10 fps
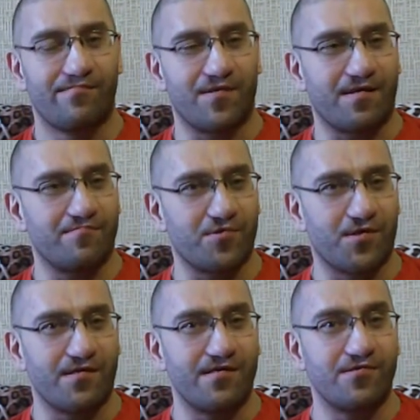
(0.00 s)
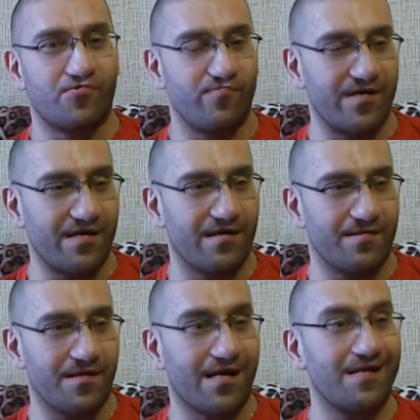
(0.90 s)
потому что есть у меня
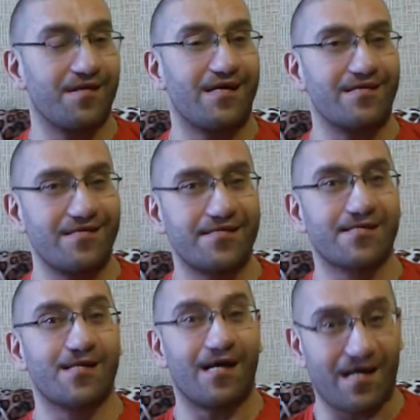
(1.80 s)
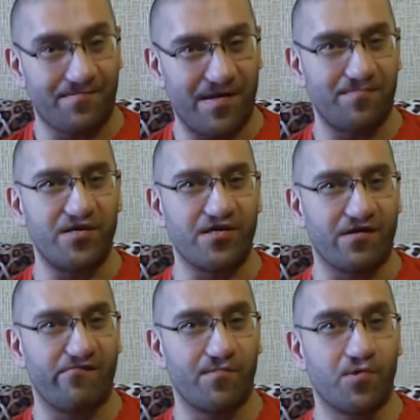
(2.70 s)
на канале из старых
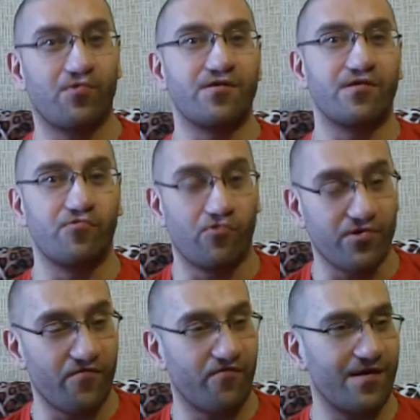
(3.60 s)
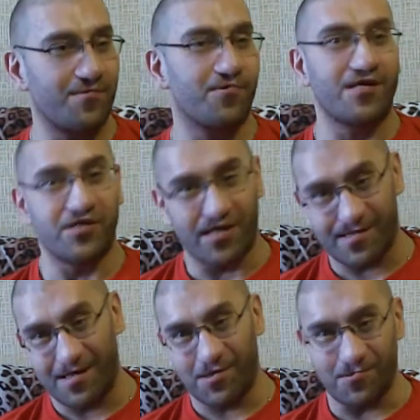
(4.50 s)
подписчиков много идиотов, которые
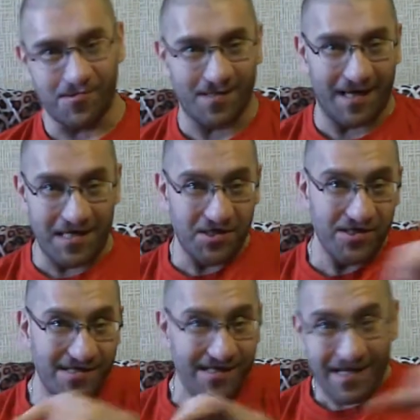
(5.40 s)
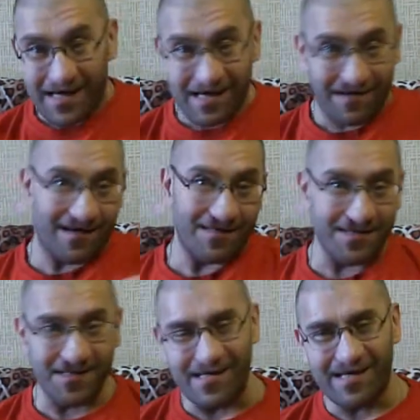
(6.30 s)
сейчас начнут строчить
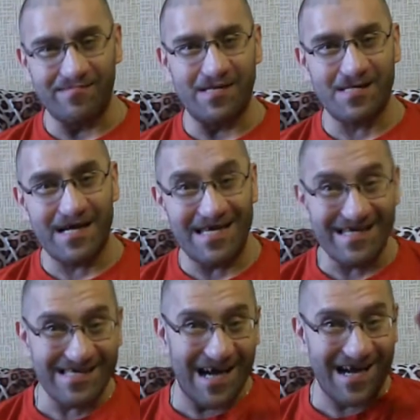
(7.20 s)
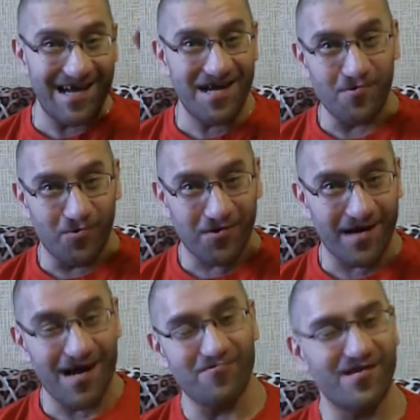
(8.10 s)
радостные комментарии. Хе-хе,
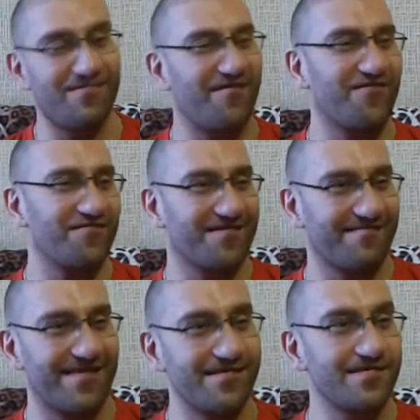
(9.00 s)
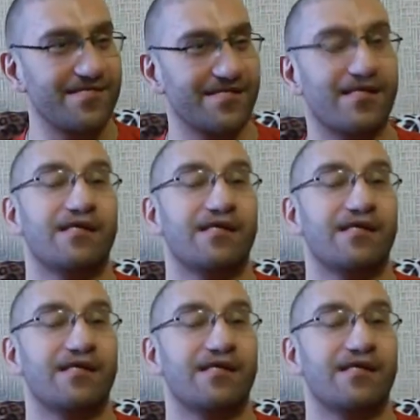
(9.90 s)
ура, у тебя все развалилось.